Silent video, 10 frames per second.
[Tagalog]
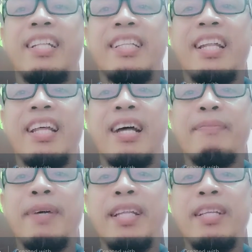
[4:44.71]

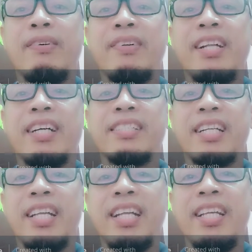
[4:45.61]
nalalaman ninyo na ang
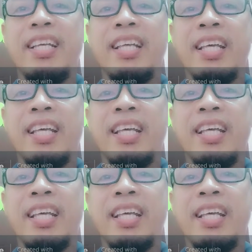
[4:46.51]
sarili